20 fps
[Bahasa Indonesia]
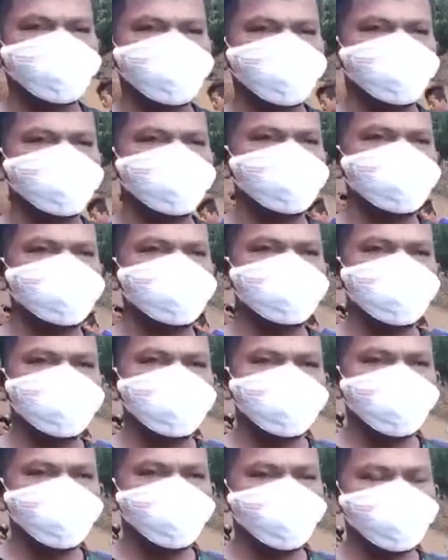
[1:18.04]
Kodim
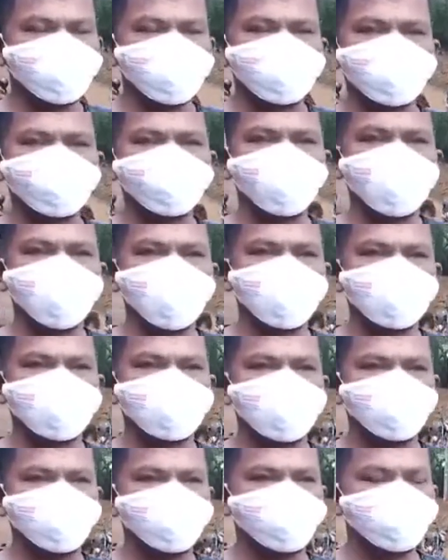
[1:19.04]
0212
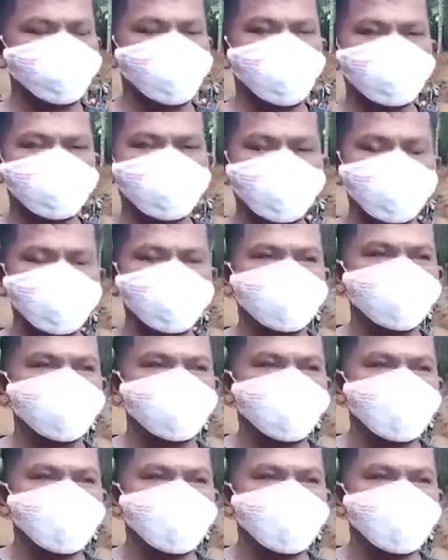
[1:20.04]
Tapon Selasan